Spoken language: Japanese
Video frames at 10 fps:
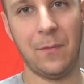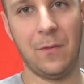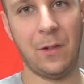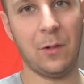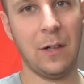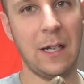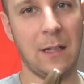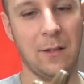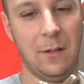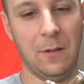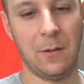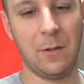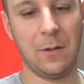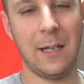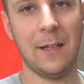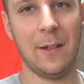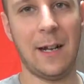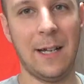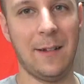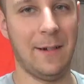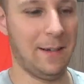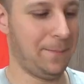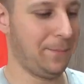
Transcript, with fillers: 太いと動きづらいには